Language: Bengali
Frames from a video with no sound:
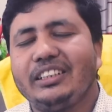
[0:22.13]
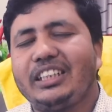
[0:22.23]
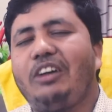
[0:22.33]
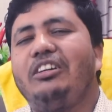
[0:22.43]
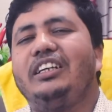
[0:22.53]

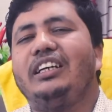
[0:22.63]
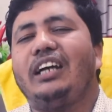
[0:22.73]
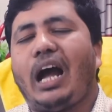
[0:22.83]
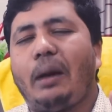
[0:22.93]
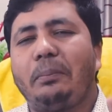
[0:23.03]
তাহলে
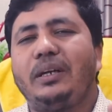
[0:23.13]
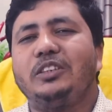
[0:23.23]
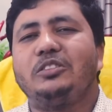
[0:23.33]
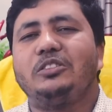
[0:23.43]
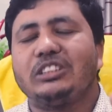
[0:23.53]
আপনার
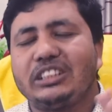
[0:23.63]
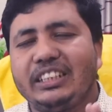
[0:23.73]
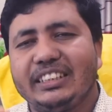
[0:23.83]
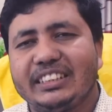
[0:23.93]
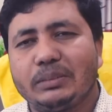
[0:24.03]
জন্য
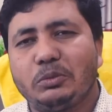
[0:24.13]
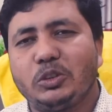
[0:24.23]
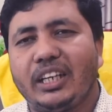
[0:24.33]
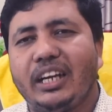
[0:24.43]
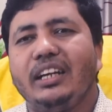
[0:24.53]
সিএসএস
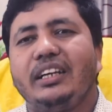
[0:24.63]
বোঝা